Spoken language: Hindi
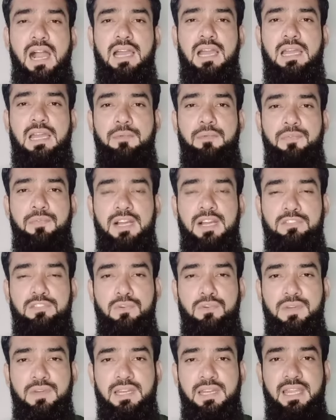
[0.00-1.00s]
अगर आप
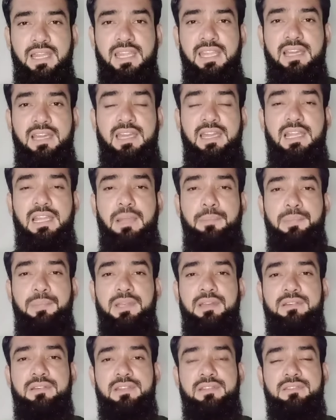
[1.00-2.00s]
वॉइस ओवर नहीं करेंगे
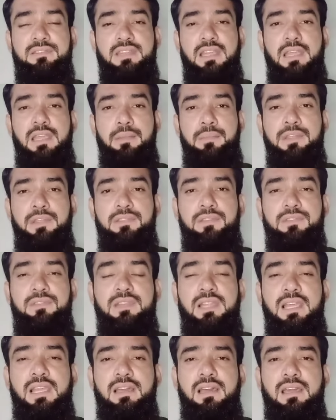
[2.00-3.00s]
ट्रस्ट से इमेजेस
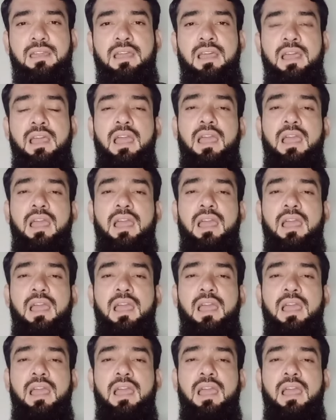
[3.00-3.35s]
लेकर